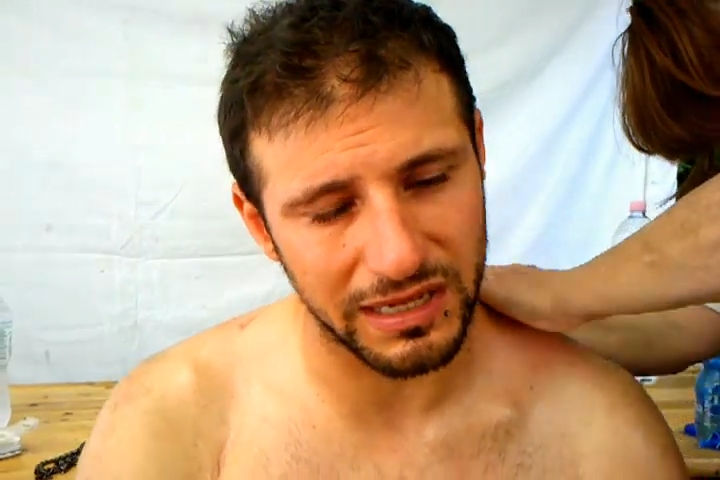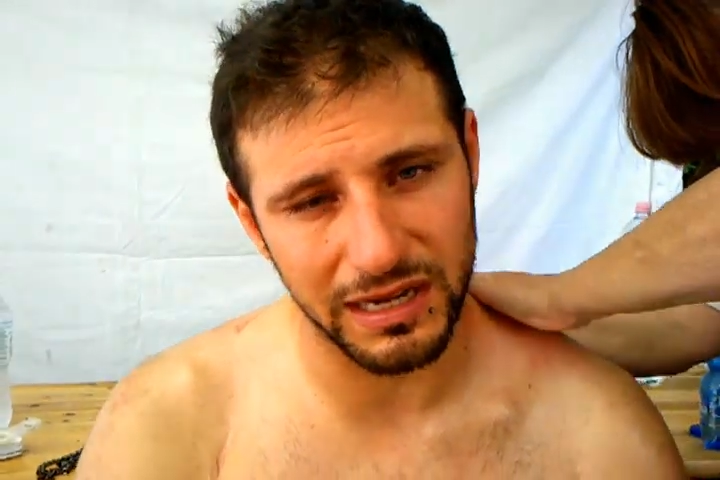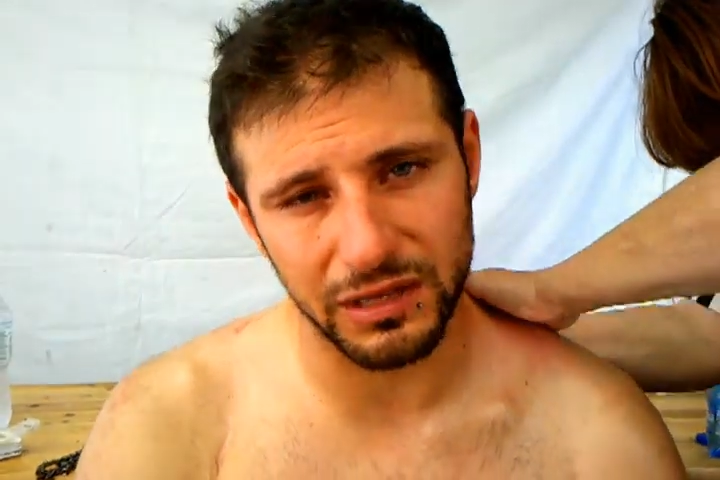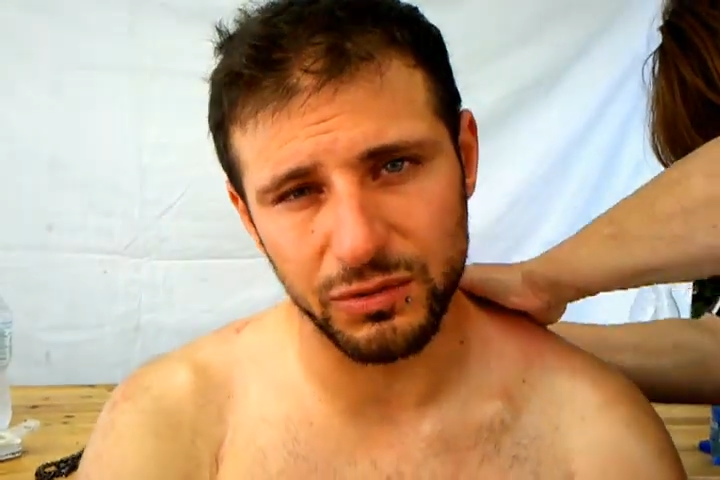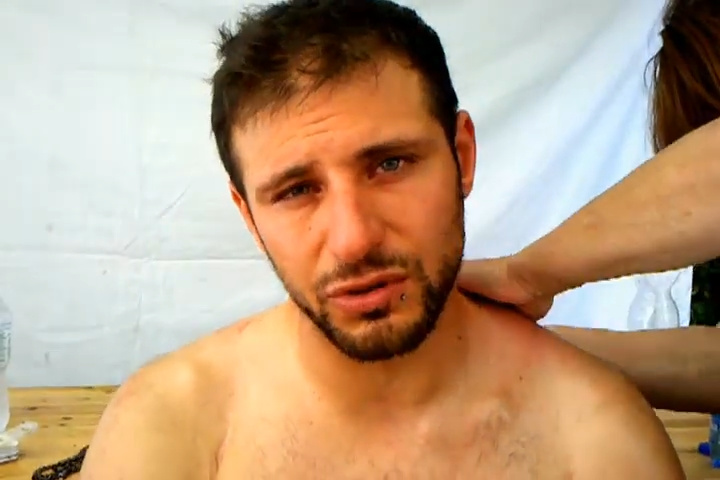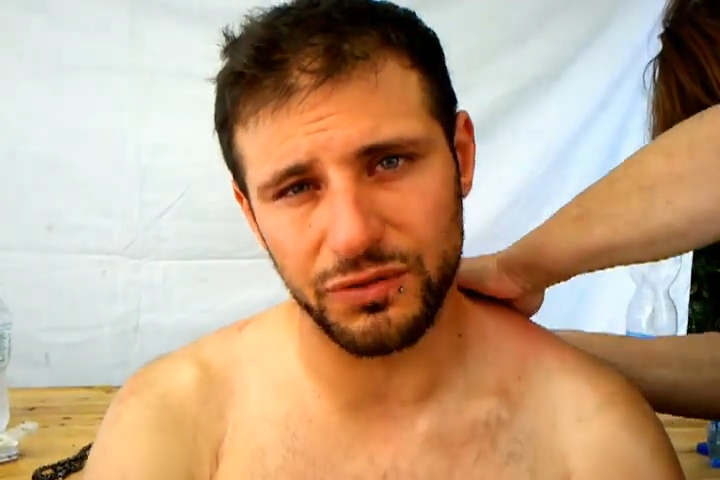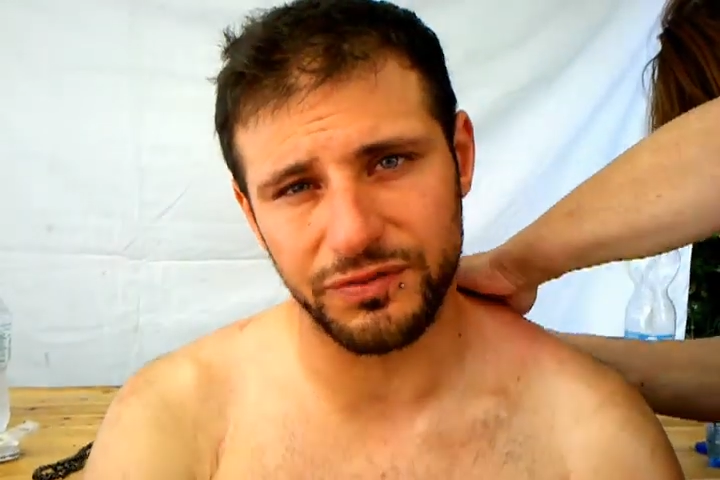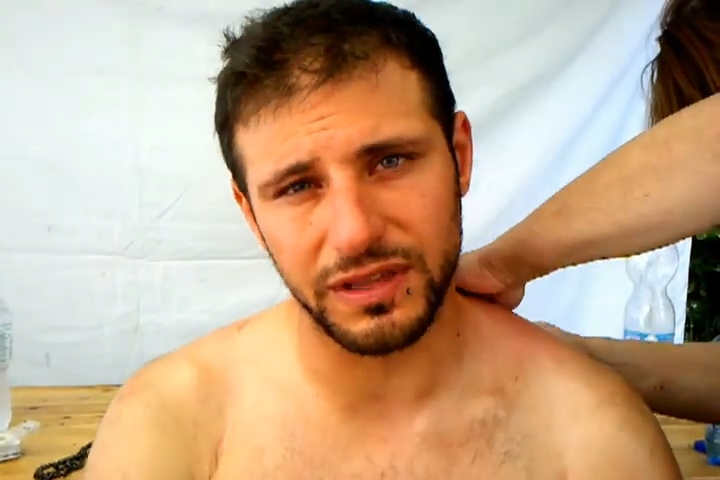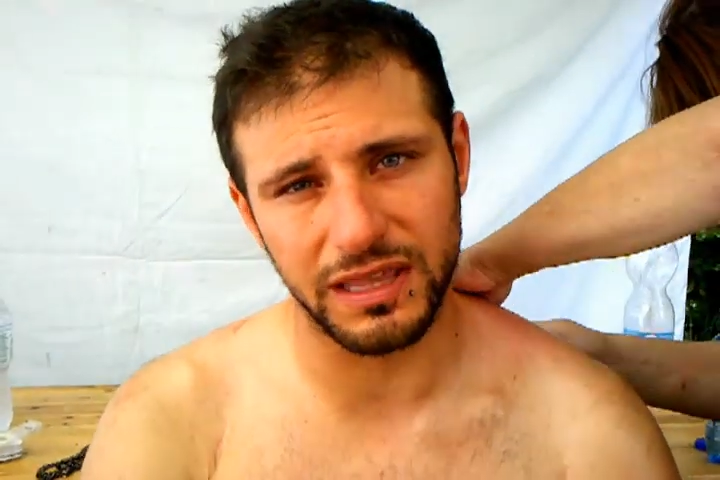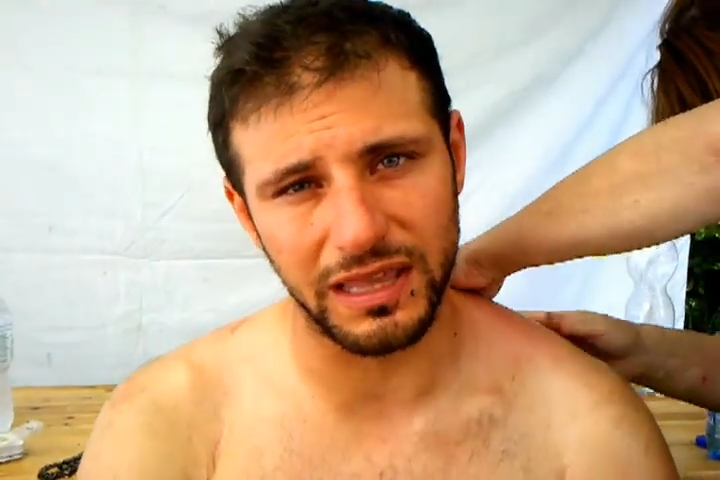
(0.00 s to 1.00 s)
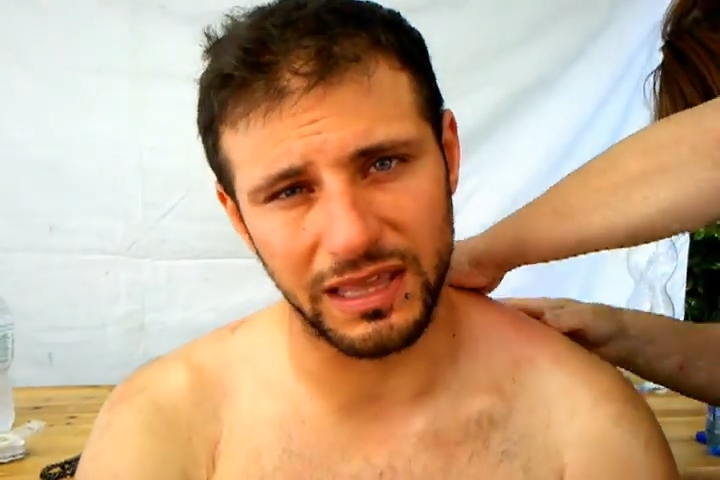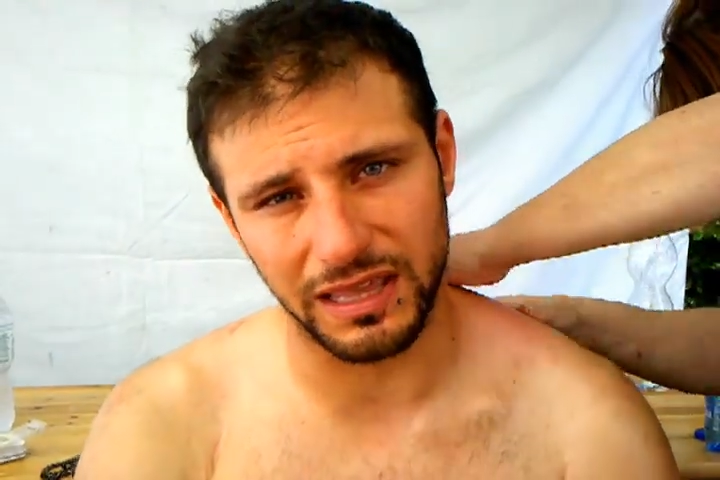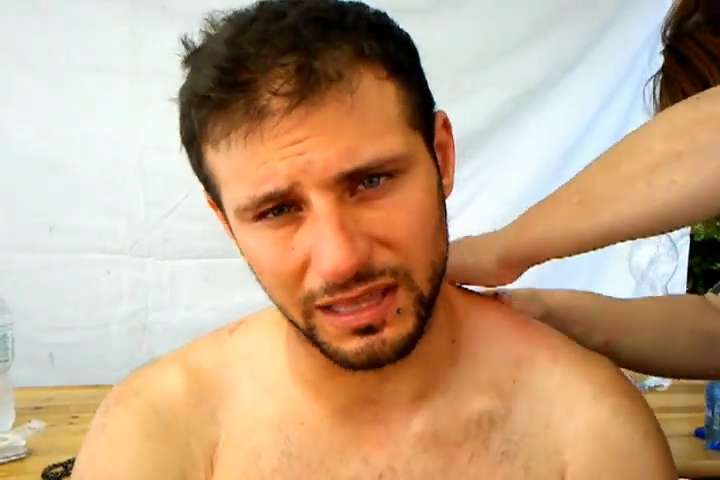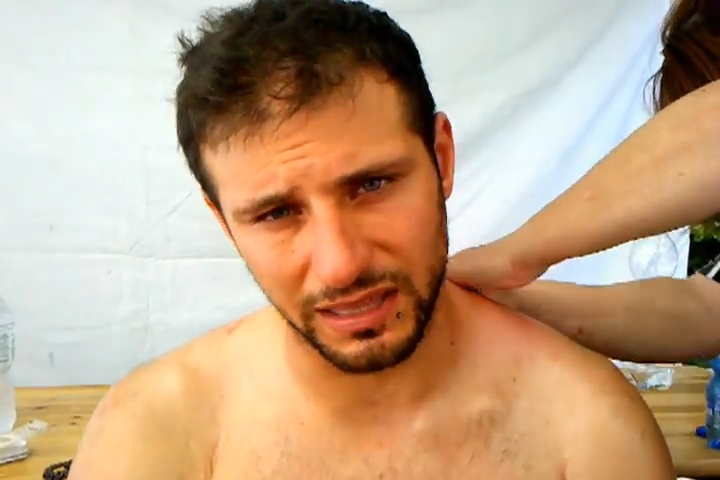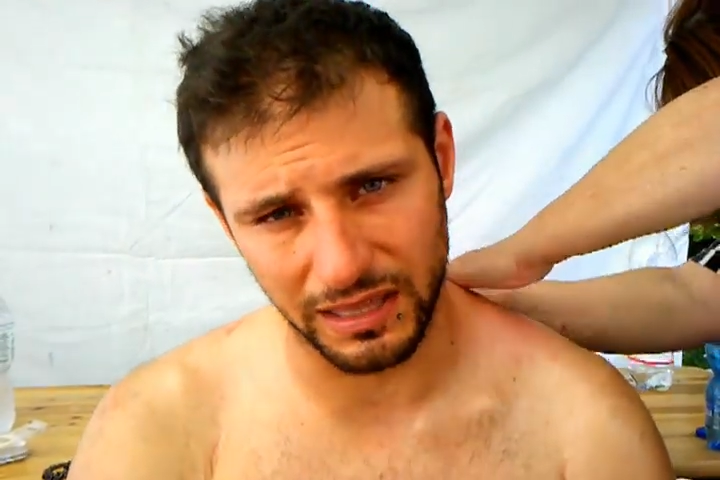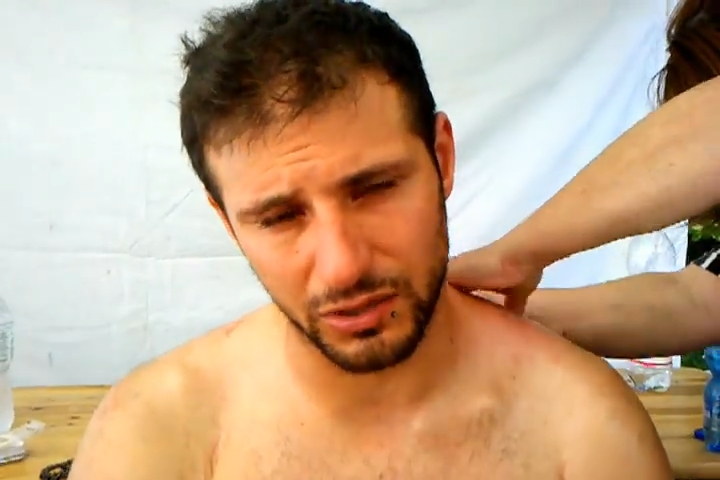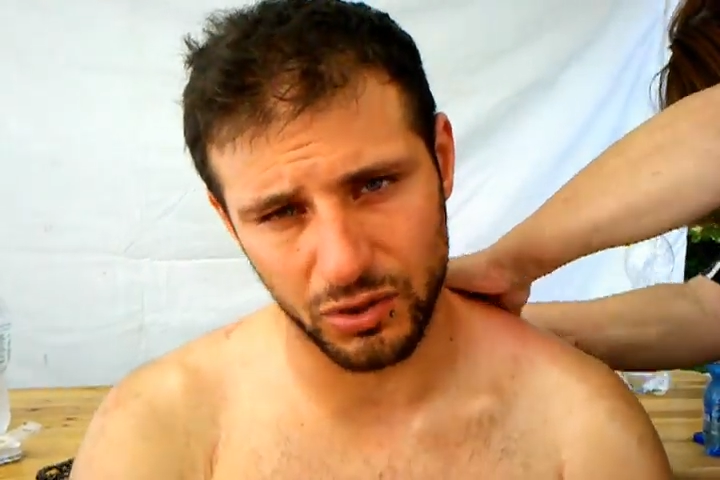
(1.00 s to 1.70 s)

tenere duro finché